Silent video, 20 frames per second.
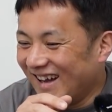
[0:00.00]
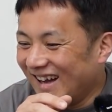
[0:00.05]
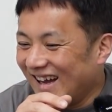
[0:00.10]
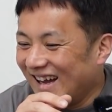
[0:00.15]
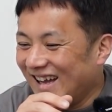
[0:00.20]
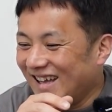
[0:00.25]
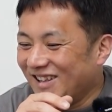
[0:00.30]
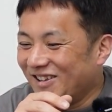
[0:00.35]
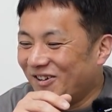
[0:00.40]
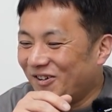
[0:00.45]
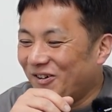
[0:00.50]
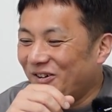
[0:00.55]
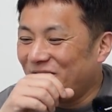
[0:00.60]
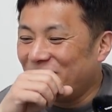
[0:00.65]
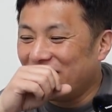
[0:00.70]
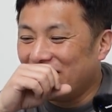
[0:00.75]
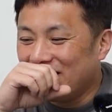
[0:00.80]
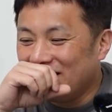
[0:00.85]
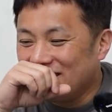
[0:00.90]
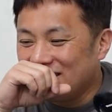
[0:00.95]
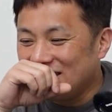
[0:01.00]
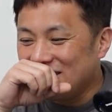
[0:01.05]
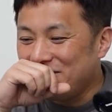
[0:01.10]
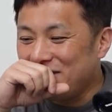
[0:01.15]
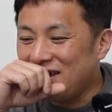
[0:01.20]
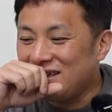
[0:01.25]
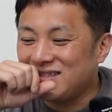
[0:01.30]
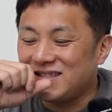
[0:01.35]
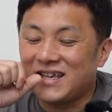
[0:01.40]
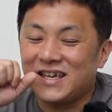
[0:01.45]
あの、
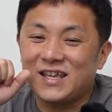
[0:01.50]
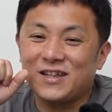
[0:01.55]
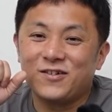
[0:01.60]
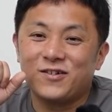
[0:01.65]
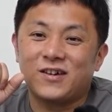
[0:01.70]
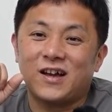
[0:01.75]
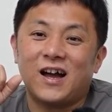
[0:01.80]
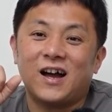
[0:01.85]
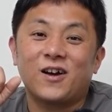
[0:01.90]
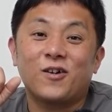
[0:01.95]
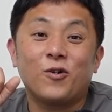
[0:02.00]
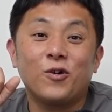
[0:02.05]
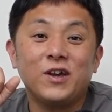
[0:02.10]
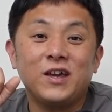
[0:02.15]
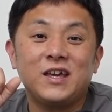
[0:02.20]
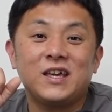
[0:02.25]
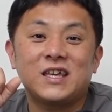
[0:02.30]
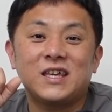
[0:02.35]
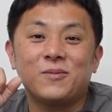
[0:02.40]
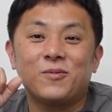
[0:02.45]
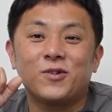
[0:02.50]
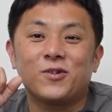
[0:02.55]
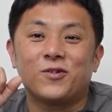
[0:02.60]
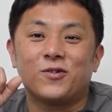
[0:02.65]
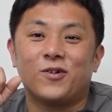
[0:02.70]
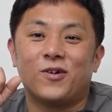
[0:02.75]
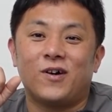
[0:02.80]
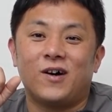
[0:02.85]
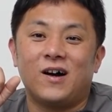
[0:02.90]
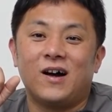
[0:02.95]
イメージできるかっこいい生き物
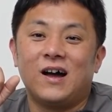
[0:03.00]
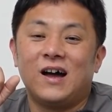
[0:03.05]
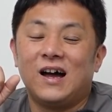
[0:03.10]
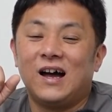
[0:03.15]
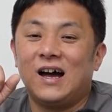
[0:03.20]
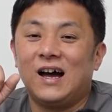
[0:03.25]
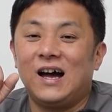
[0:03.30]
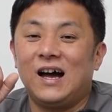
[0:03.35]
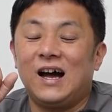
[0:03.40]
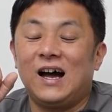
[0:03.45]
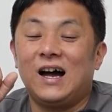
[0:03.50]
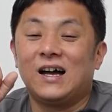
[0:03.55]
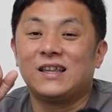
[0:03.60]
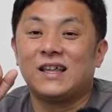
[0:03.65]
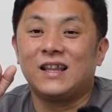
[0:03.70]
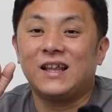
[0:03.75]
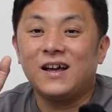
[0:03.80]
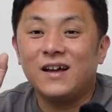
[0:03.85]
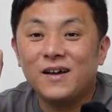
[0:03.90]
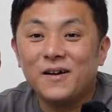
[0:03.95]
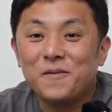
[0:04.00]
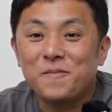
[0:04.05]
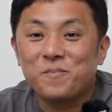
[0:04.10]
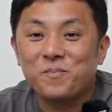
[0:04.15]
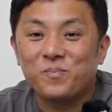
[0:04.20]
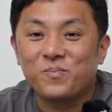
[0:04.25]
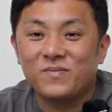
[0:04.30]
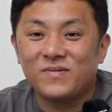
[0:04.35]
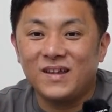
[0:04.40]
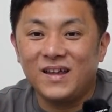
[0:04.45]
のあだ名
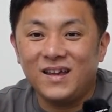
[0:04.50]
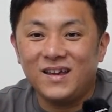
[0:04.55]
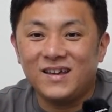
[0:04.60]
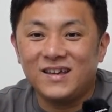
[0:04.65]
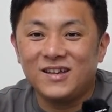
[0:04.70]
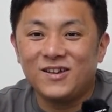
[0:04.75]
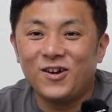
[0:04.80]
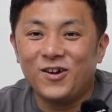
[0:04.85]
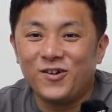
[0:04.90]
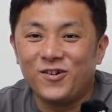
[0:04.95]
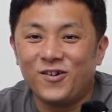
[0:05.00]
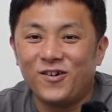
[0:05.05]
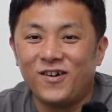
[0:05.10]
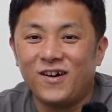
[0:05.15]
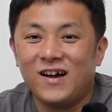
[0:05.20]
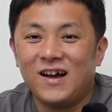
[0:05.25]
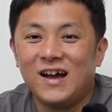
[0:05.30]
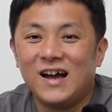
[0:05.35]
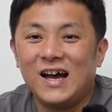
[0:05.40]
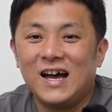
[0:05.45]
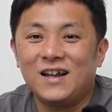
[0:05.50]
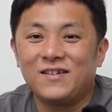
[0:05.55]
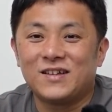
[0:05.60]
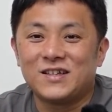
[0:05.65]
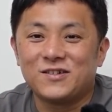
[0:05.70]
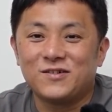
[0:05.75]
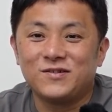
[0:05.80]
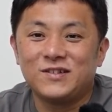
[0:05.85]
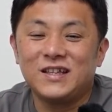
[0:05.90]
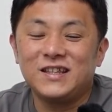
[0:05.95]
ね、いろいろあるで
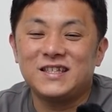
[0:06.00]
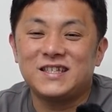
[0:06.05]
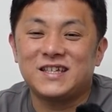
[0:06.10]
しょ。何